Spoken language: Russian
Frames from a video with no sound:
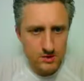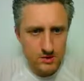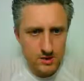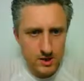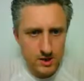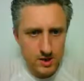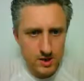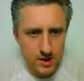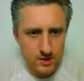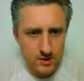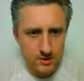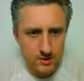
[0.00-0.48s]

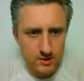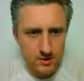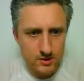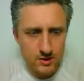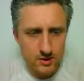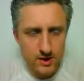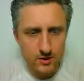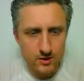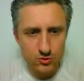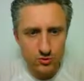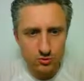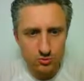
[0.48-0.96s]
Так,
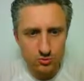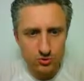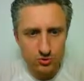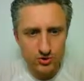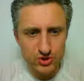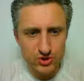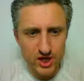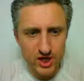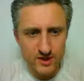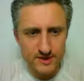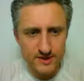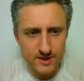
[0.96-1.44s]
да, тут
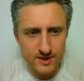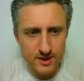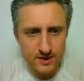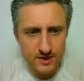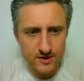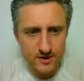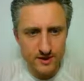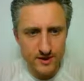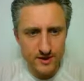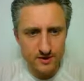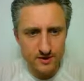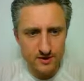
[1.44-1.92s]
получается,
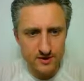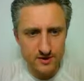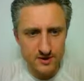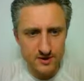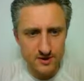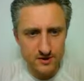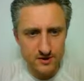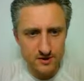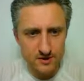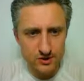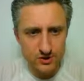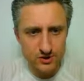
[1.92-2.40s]
когда
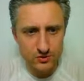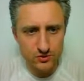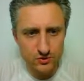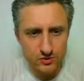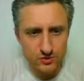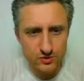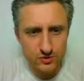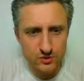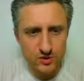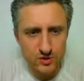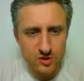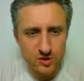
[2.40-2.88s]
еще
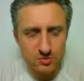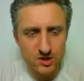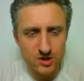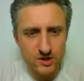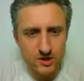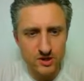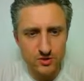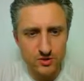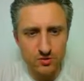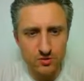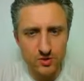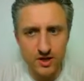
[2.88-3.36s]

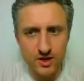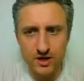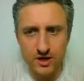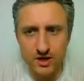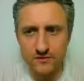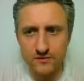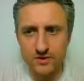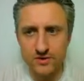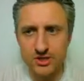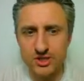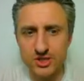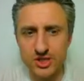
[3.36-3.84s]
дополнительно другие
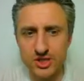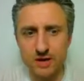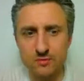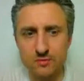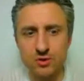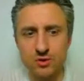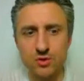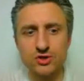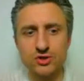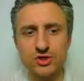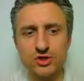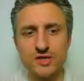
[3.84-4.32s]
графические
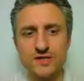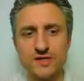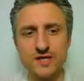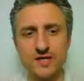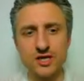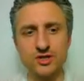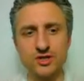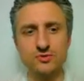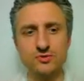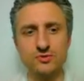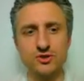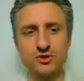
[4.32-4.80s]
оболочки
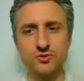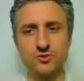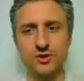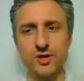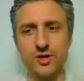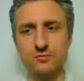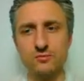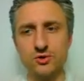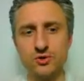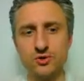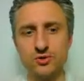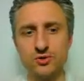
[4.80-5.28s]
скачиваешь, что
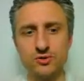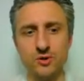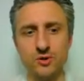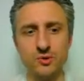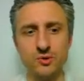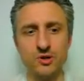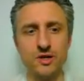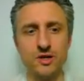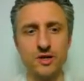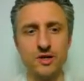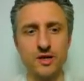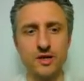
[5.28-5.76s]
там еще
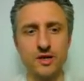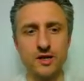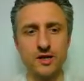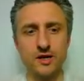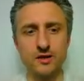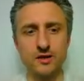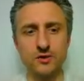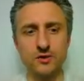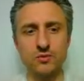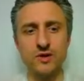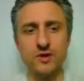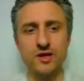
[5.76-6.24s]
дополнительные
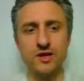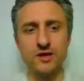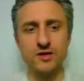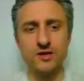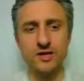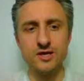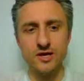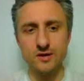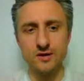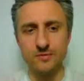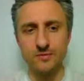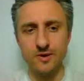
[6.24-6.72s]
какие-то другие
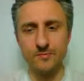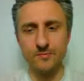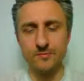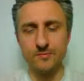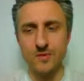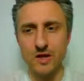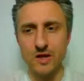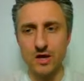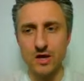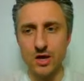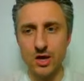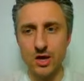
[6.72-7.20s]
темы,
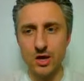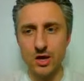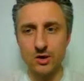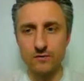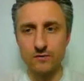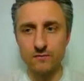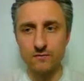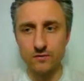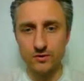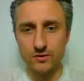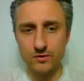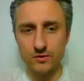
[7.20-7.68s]

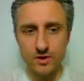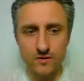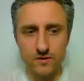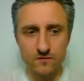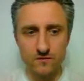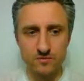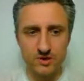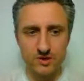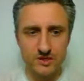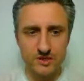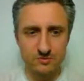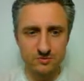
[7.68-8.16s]
вот, и,
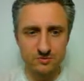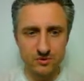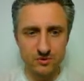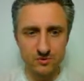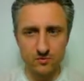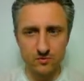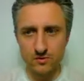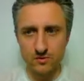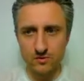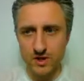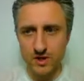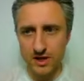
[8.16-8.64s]
в
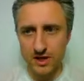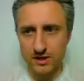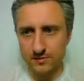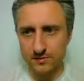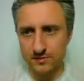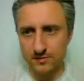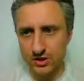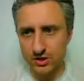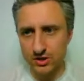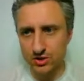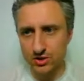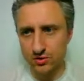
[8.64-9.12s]
принципе, я
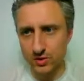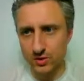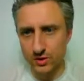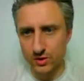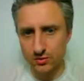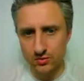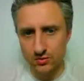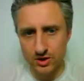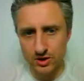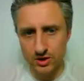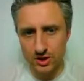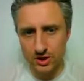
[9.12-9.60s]
там нашел
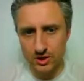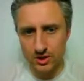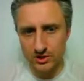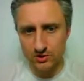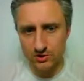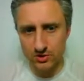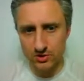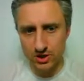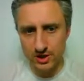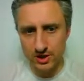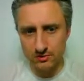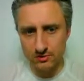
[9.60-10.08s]
одну
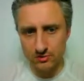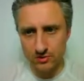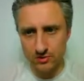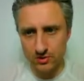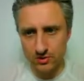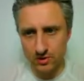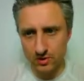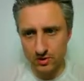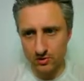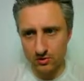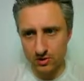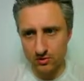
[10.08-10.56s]
интересную
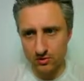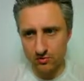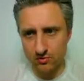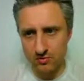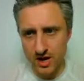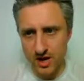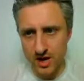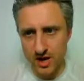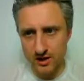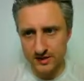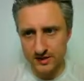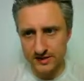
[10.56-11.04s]
тему, э, и у
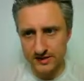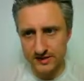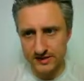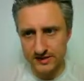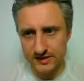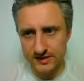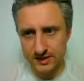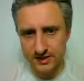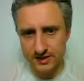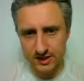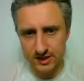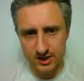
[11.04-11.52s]
меня она здесь
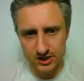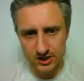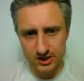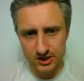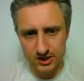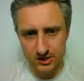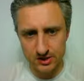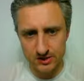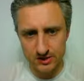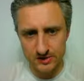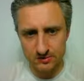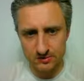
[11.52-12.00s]
не
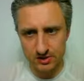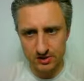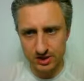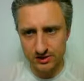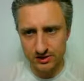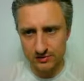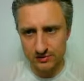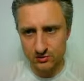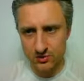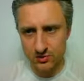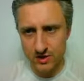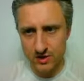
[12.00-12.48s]
докачалась.
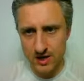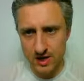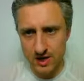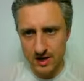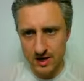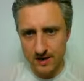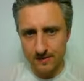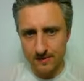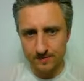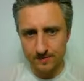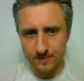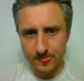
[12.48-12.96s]
Поэтому
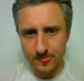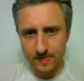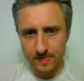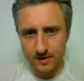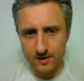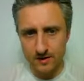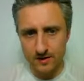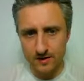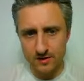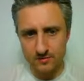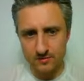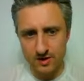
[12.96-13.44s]

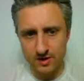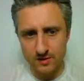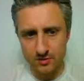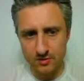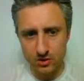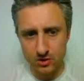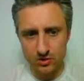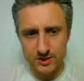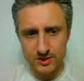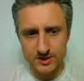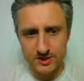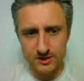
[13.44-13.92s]
э, мне
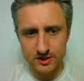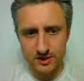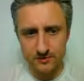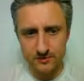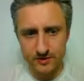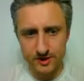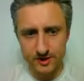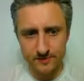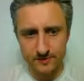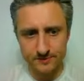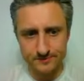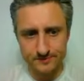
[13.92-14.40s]
придется
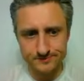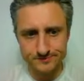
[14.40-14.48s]
либо,